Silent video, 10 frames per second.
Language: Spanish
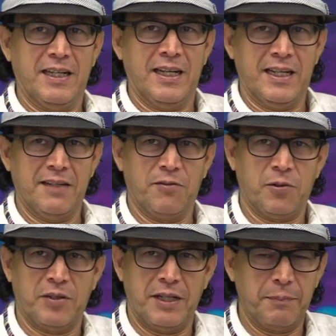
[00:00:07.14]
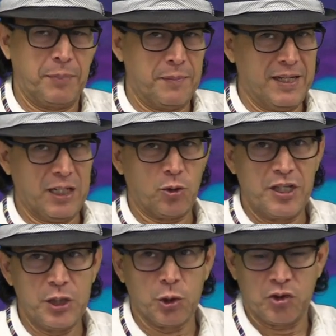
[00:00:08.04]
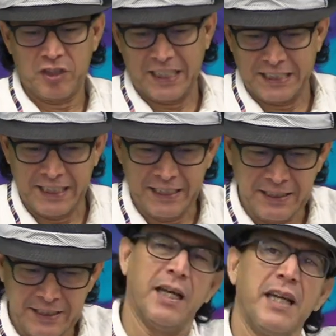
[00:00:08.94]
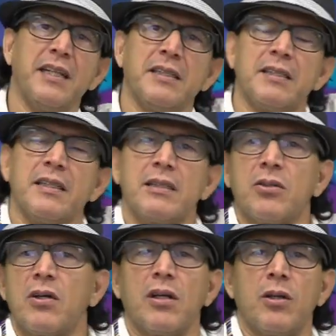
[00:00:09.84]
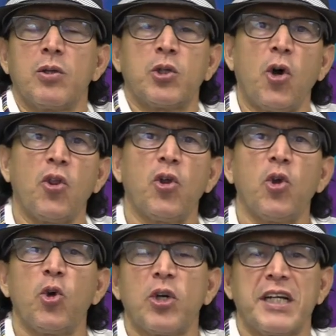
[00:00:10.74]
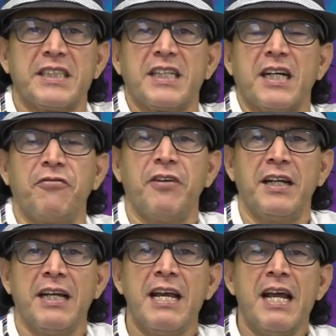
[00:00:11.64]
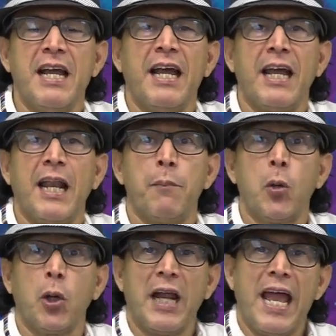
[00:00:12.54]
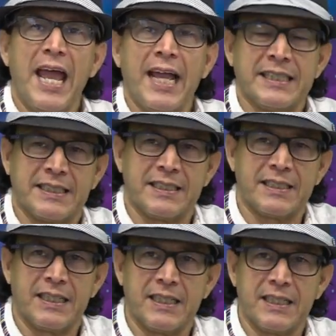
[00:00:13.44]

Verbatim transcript: el libro de 1 Corintios 13 y ahí dice todo, todo lo que se refiere el amor es.